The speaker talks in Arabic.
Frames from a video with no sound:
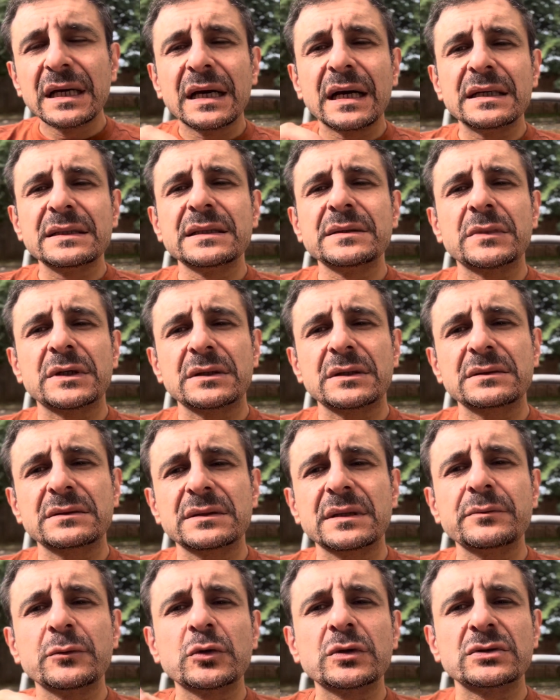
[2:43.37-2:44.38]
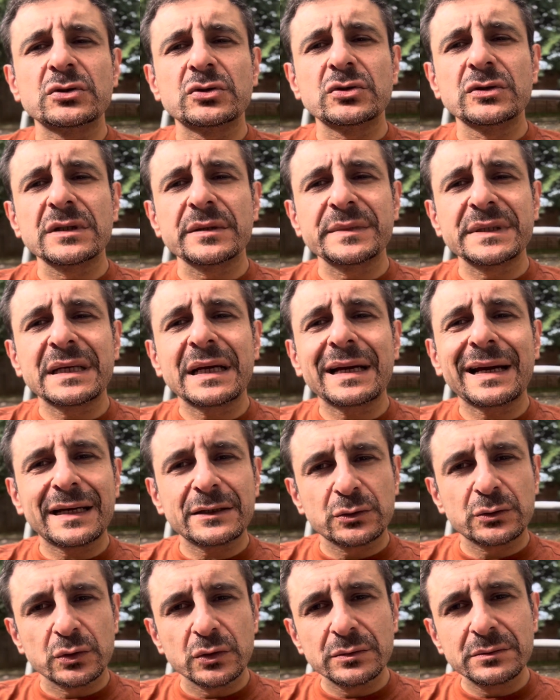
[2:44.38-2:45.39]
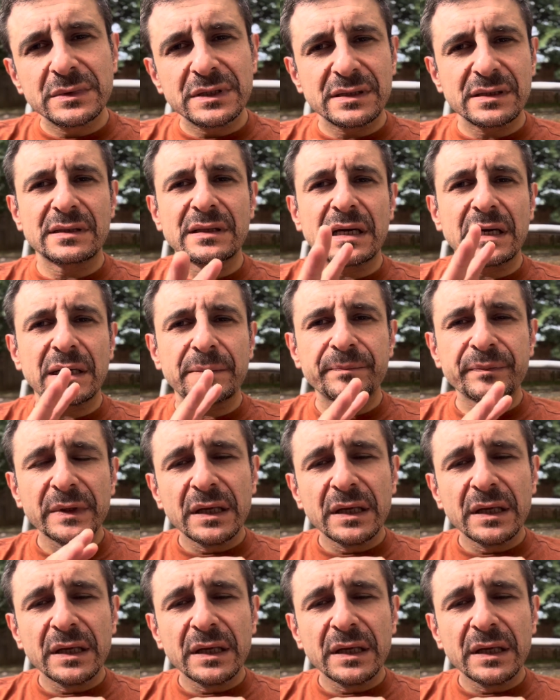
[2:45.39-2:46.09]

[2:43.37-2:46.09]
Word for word: هذه المنصه ممكن تشتري منها اسهم الذهب